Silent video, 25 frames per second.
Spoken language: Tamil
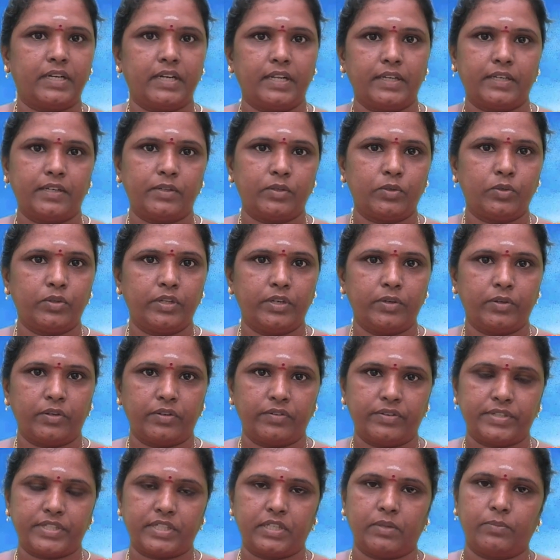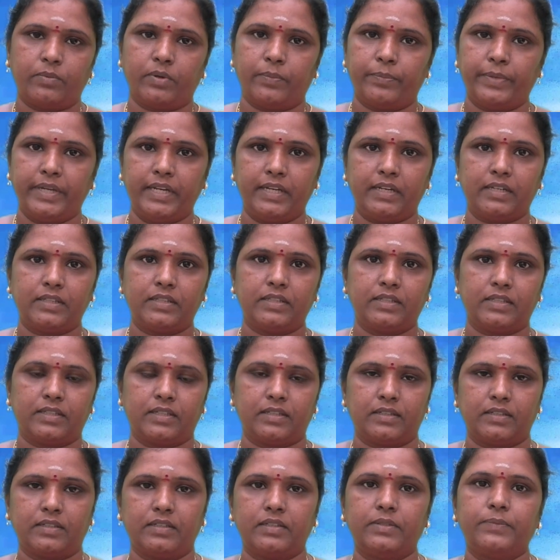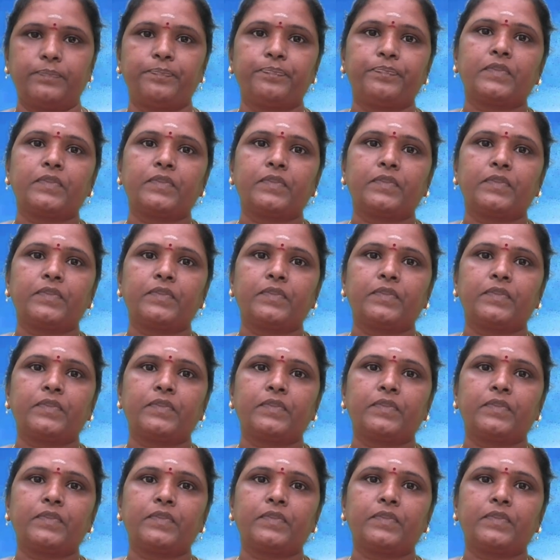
கிடைக்கக்கூடிய ஒரு விஷயம் அப்படின்றது இருக்கிறது